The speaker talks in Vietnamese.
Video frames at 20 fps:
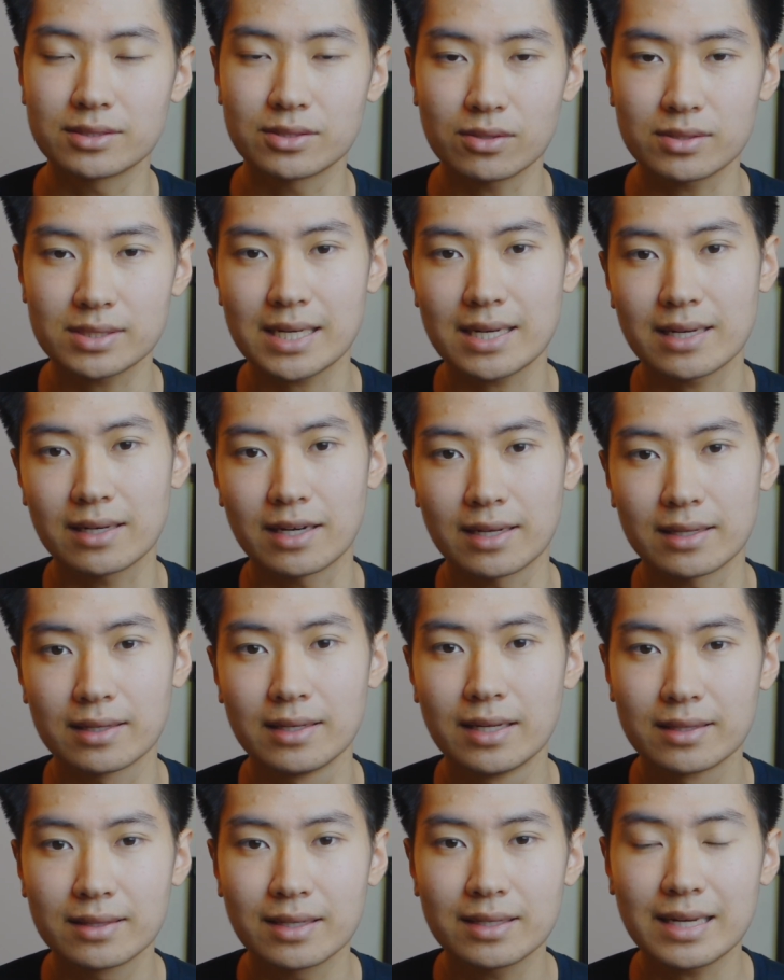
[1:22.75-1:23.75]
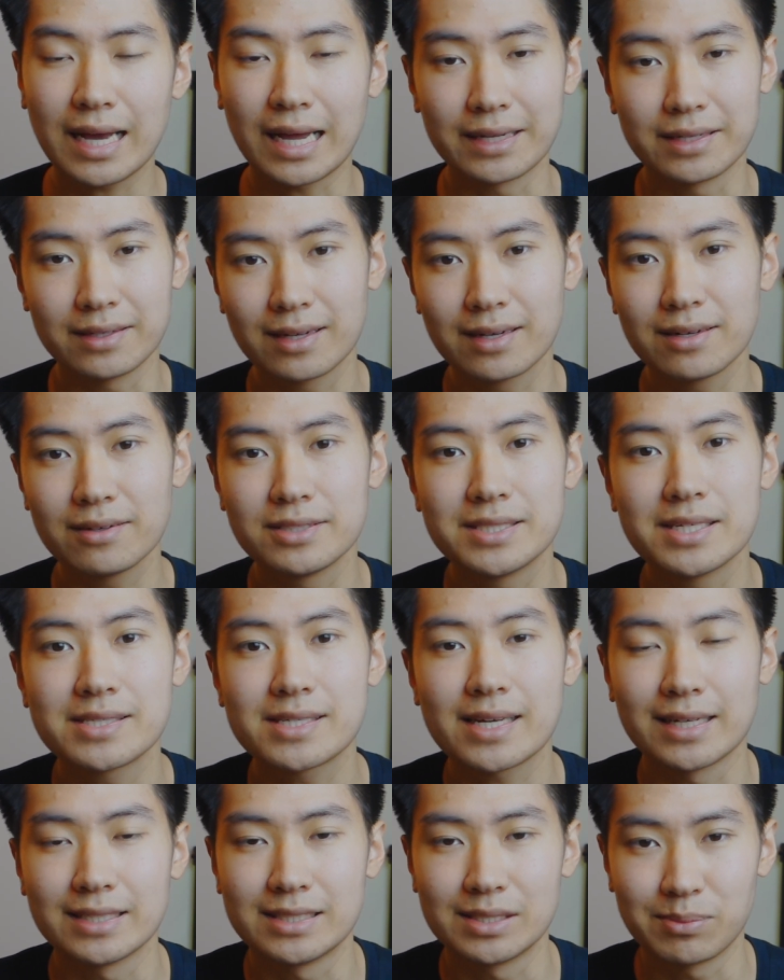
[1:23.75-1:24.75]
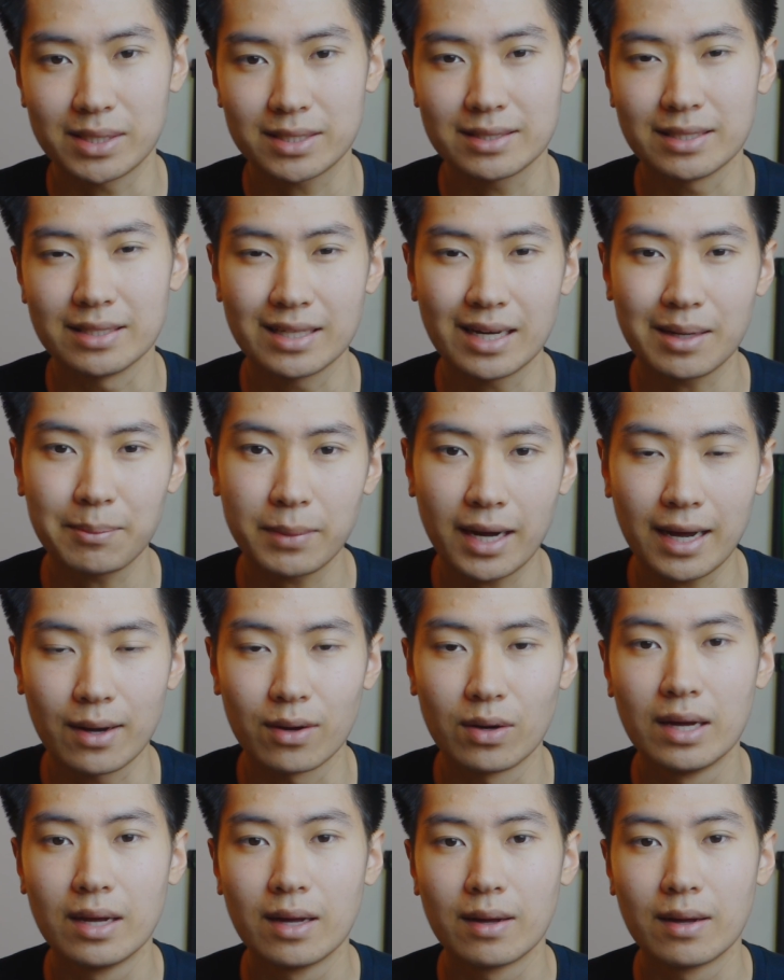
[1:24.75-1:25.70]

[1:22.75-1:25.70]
rõ ràng là tất cả những cái lời chia sẻ chỉ mang tính tham khảo,